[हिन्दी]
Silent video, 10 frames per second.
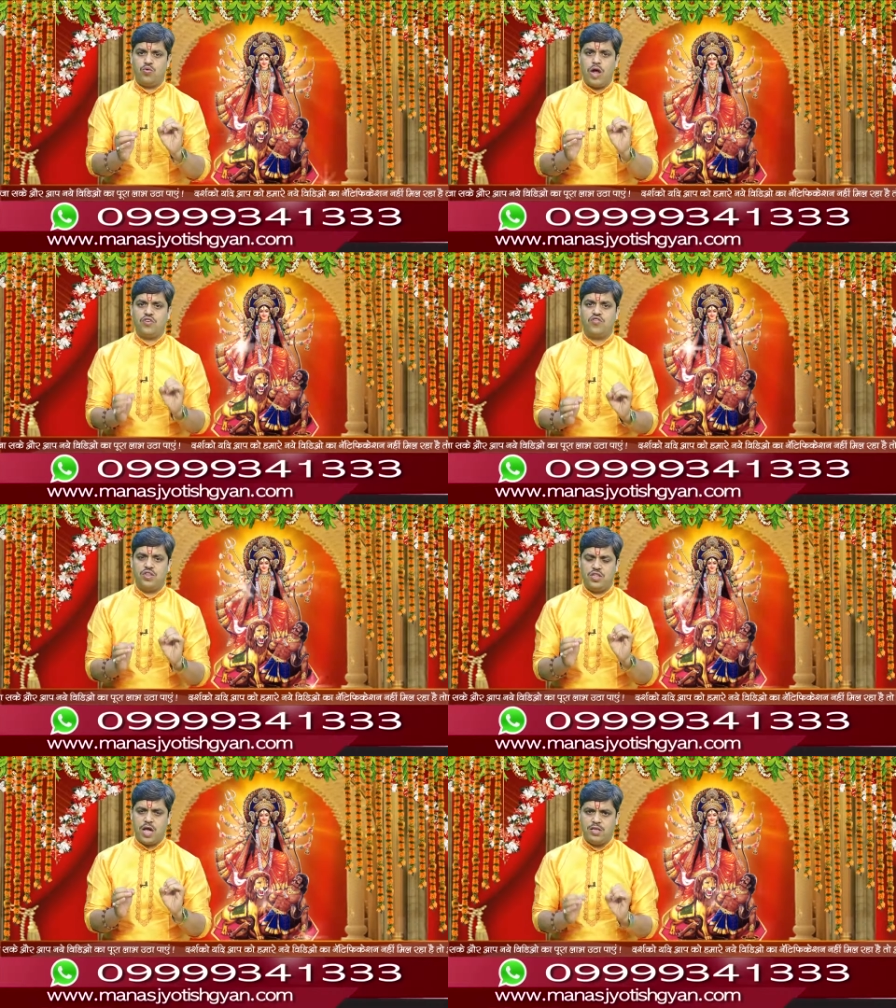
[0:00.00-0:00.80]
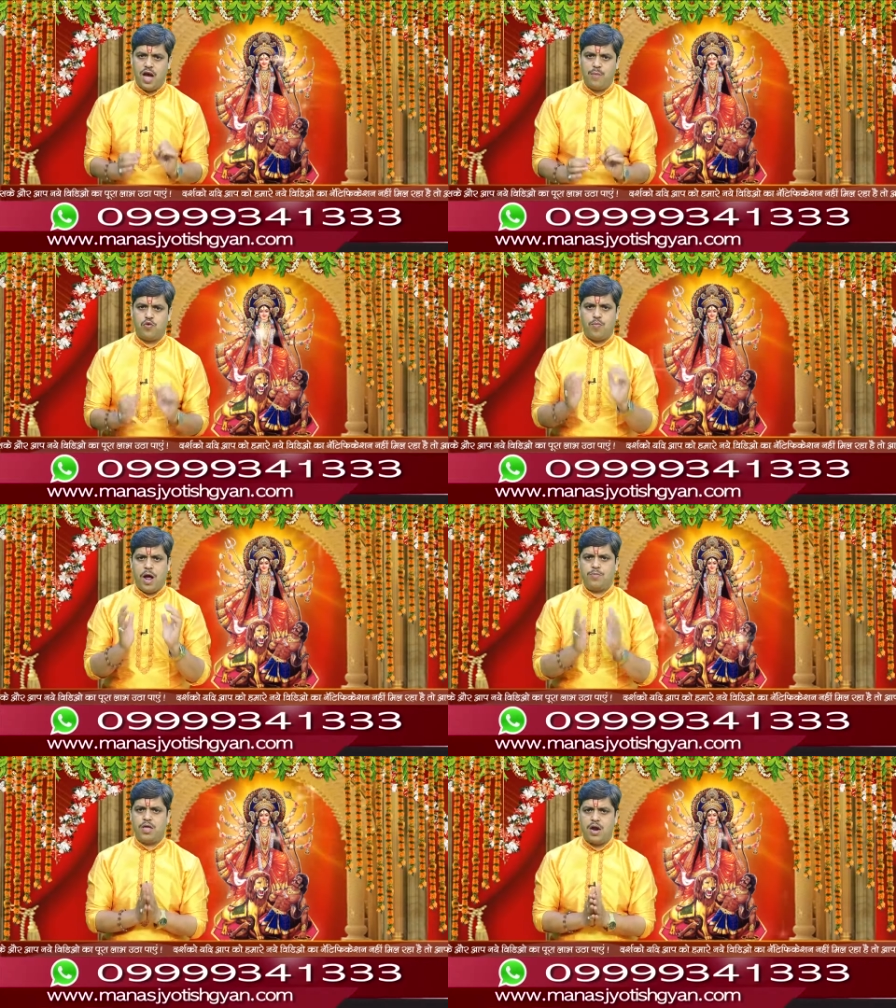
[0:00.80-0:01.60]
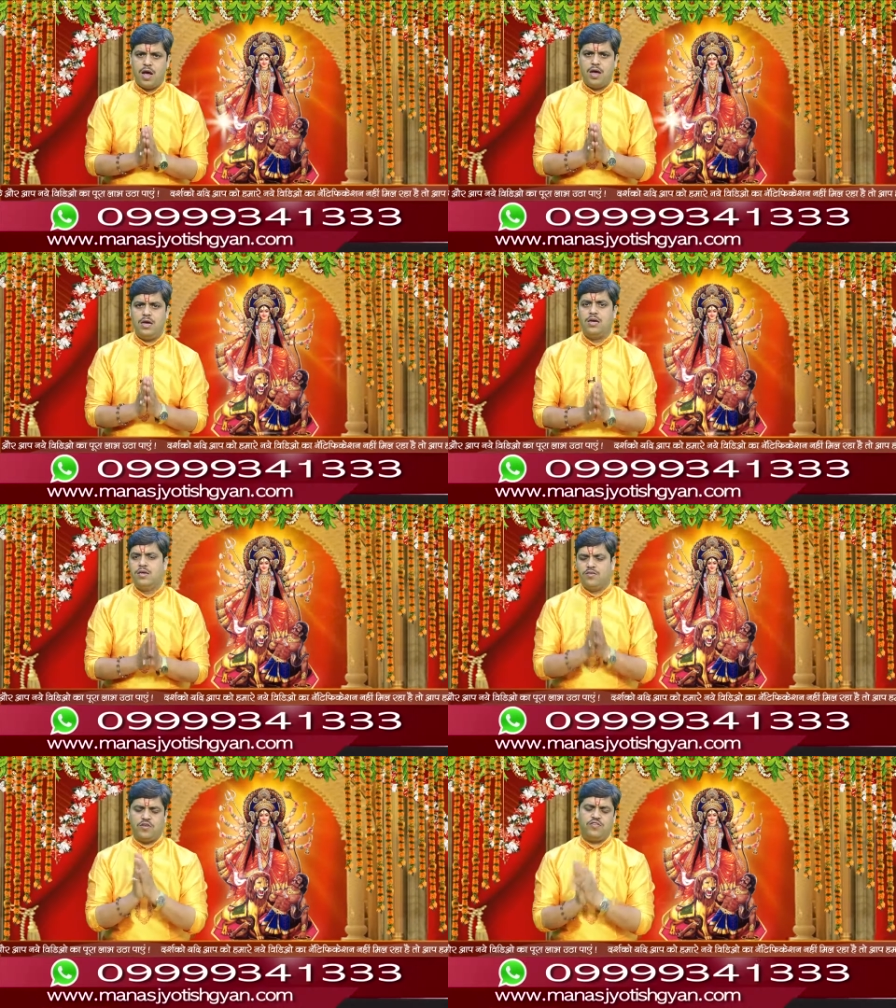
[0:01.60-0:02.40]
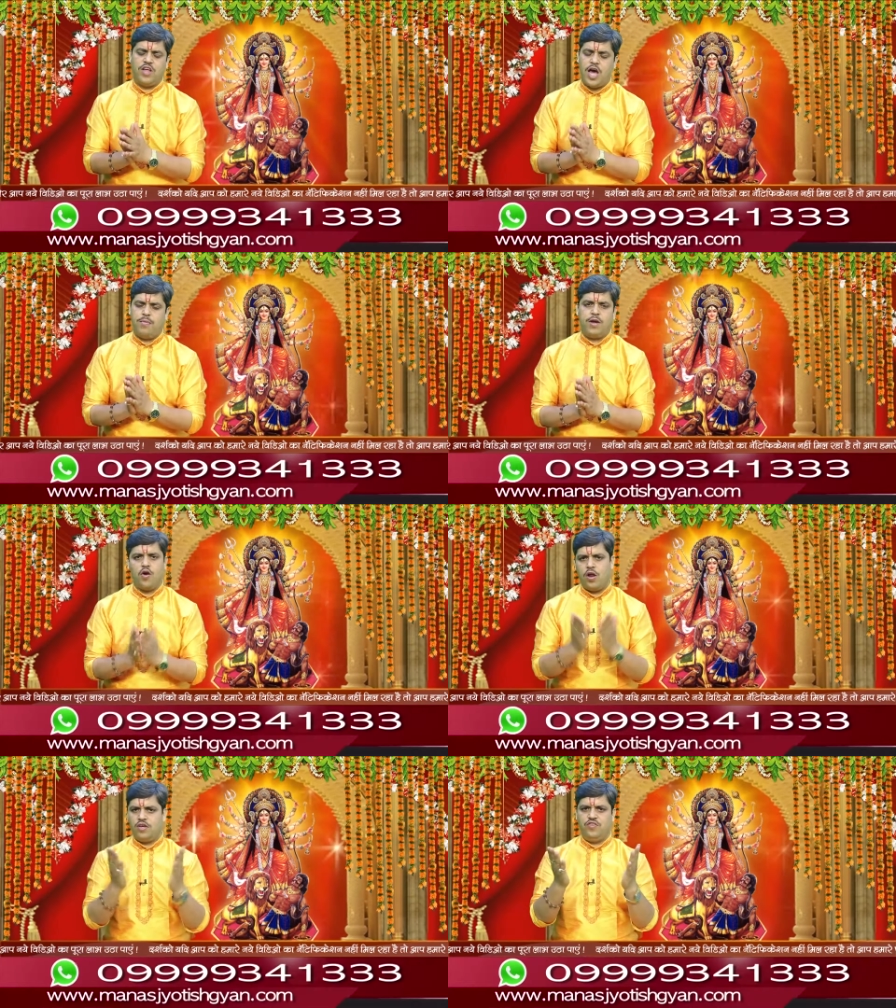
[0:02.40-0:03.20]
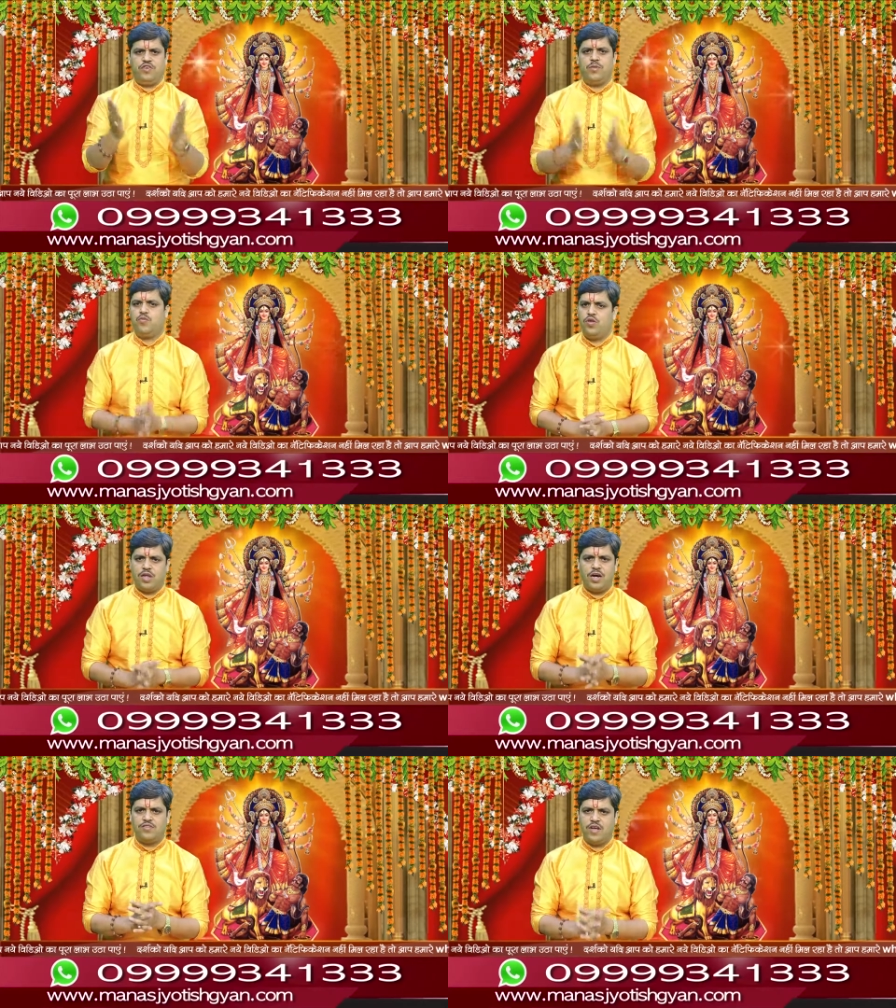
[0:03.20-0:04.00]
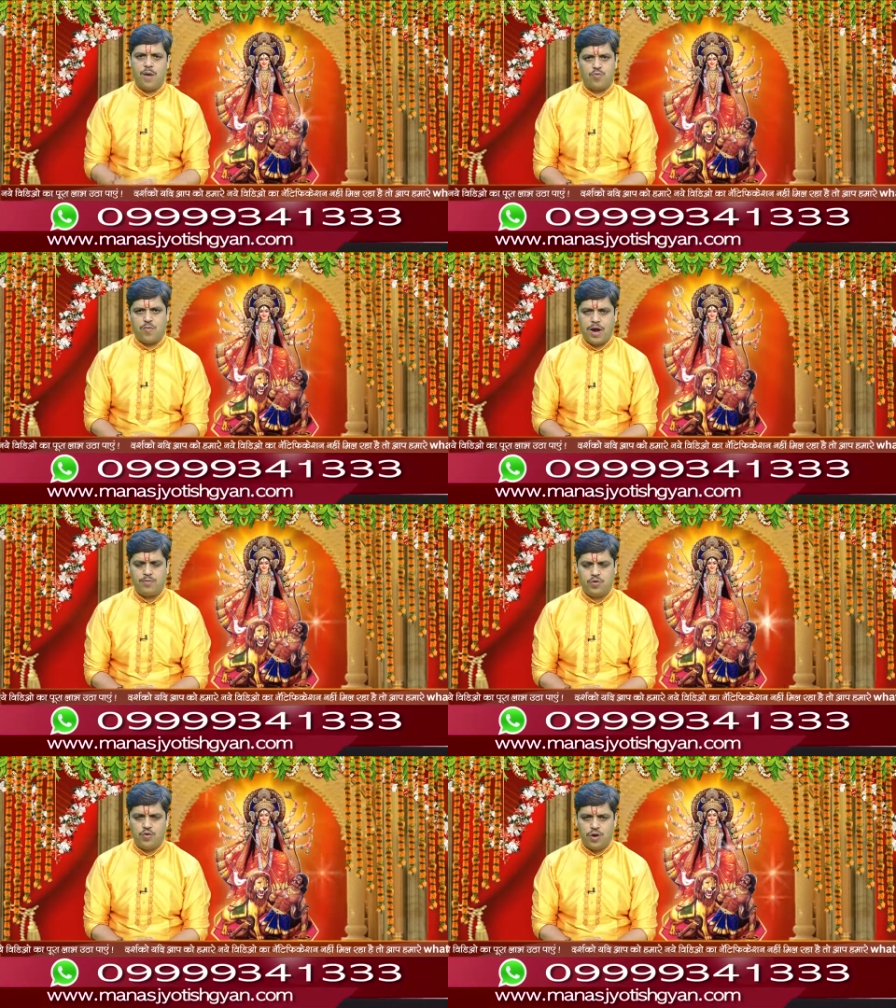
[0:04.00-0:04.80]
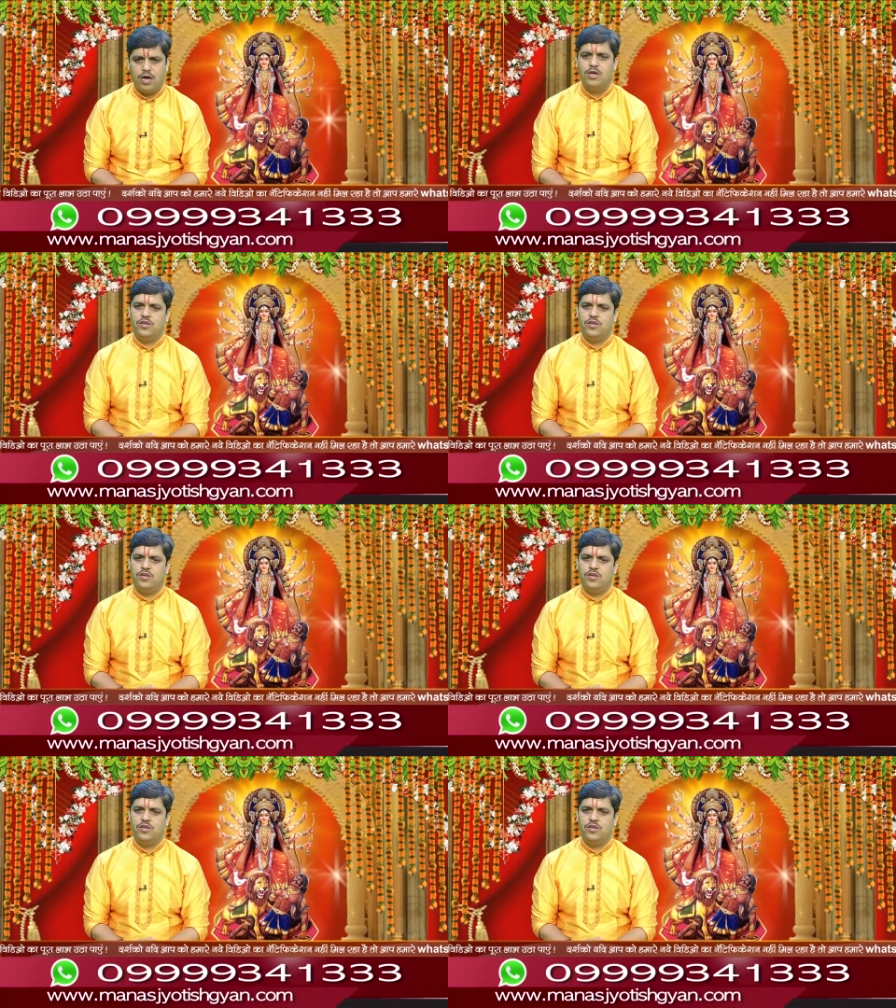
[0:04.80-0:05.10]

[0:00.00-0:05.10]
रुद्राक्ष इत्यादि आपको प्राप्त करना है संस्थान में कॉल कीजिए पूरी तरह से आपको प्राप्त होगा